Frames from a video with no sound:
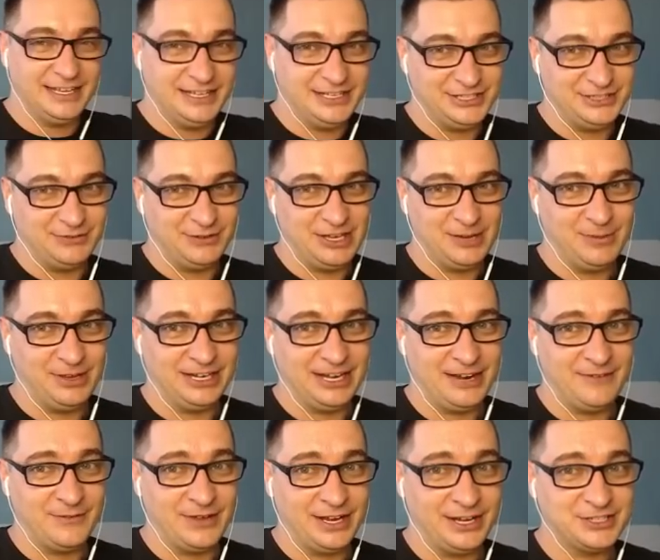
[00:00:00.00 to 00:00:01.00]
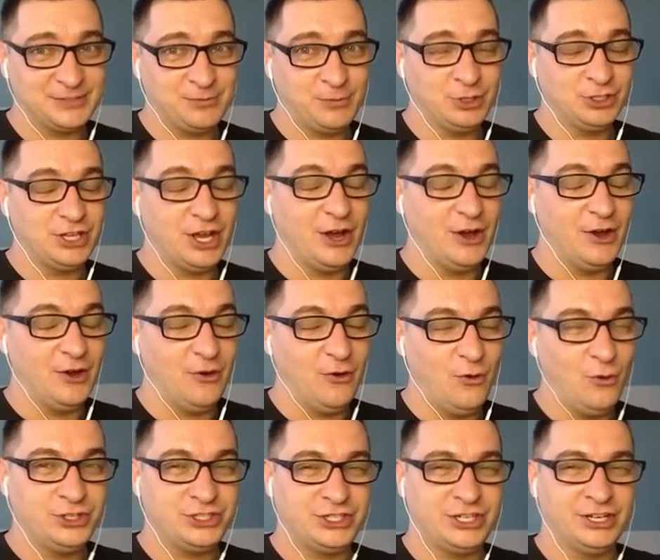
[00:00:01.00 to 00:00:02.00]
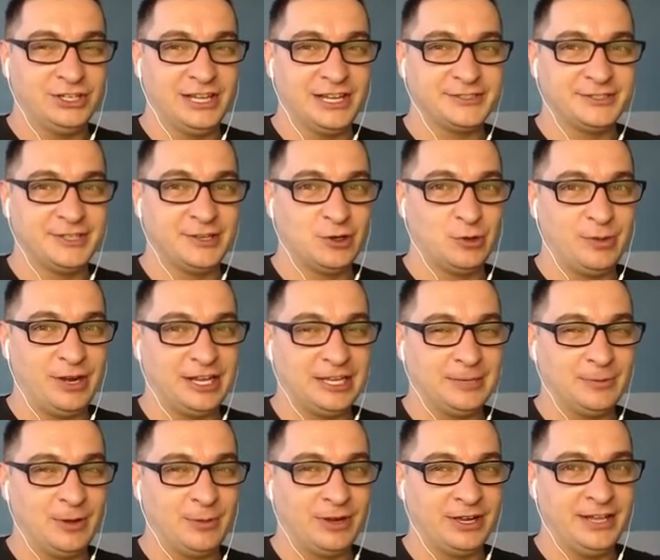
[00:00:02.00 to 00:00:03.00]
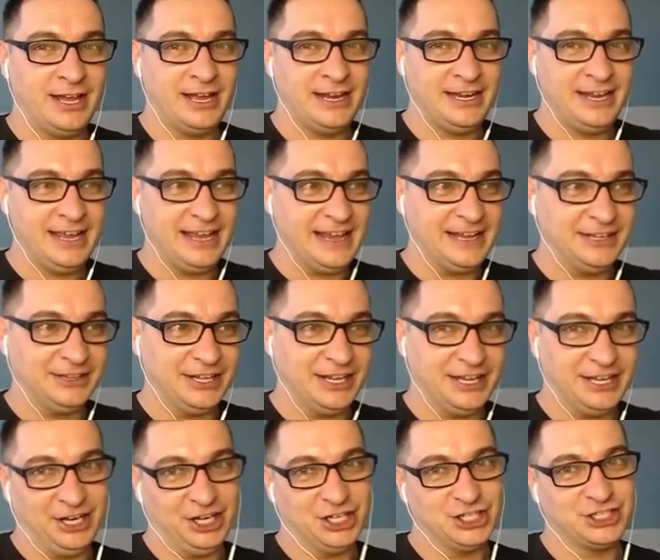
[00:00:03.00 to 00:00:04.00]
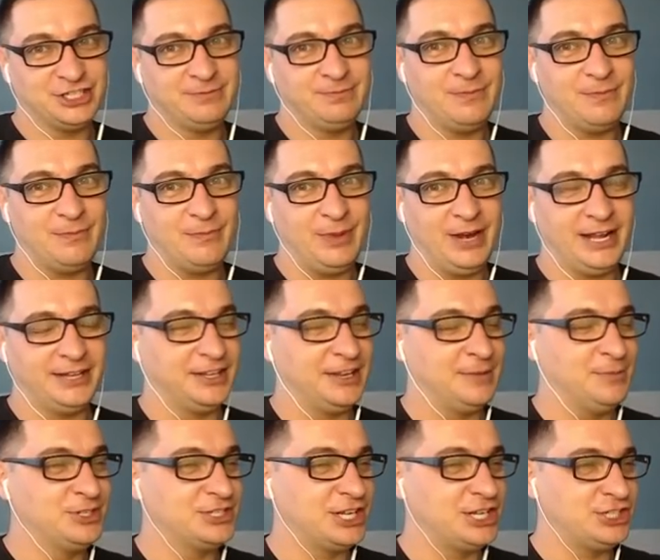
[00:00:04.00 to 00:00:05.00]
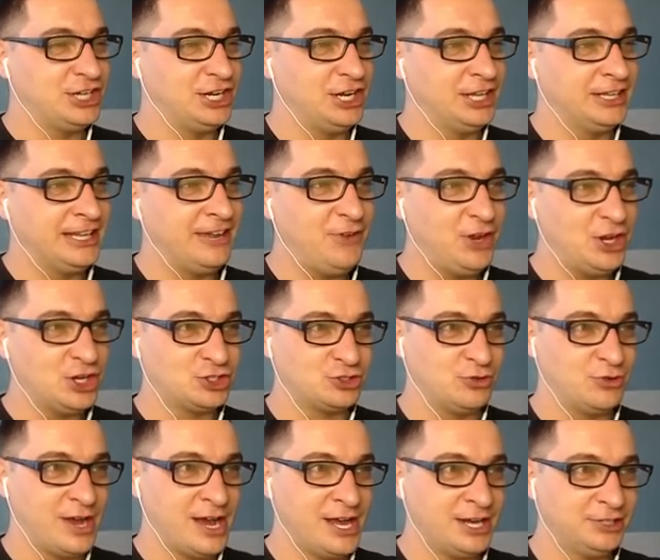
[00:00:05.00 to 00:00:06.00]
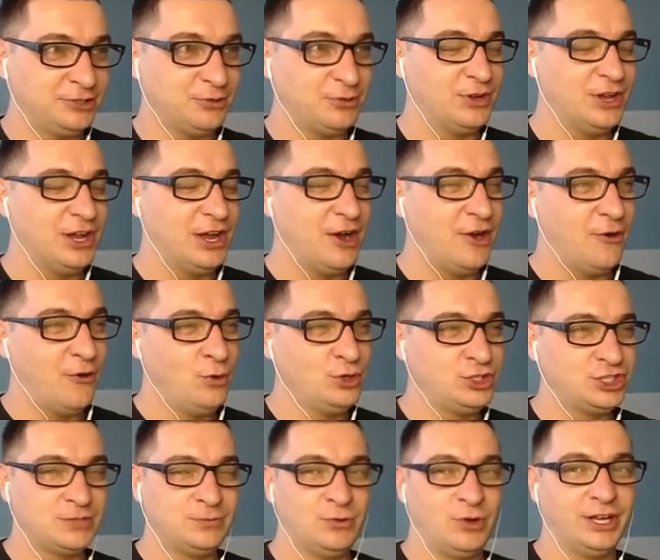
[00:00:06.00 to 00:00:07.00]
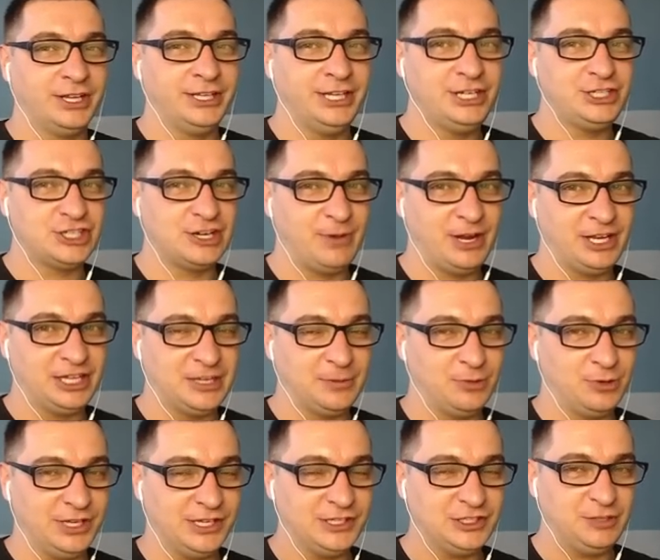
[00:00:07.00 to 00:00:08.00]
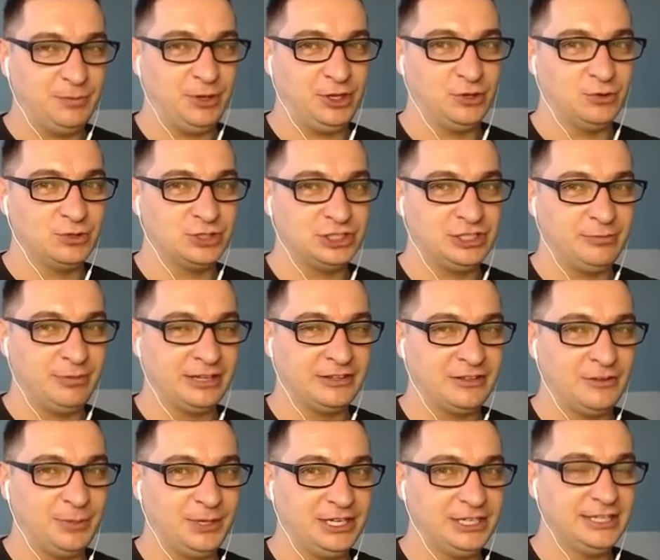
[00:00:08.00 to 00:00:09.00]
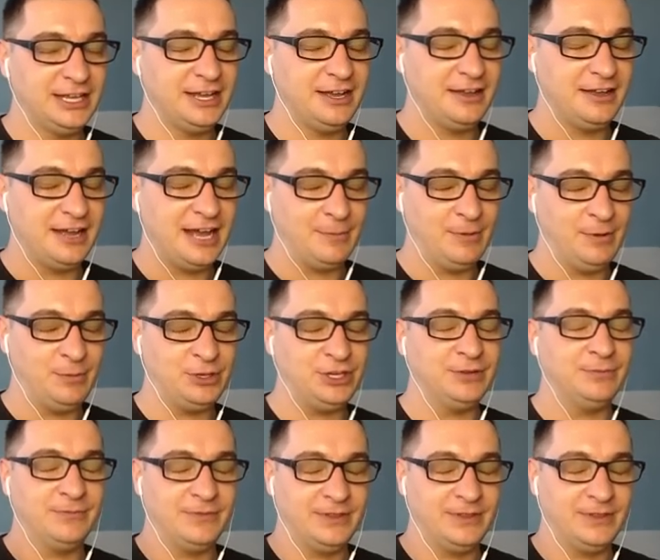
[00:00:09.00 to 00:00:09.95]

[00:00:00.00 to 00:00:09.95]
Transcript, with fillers: Сегодня мы играем в Гаррис Мод. Очень классная рубрика на моем канале – это режим прятки. Мы скачали новейшую карту, очень много нычек, поэтому если пьете, кушайте, приятного аппетита, а мы будем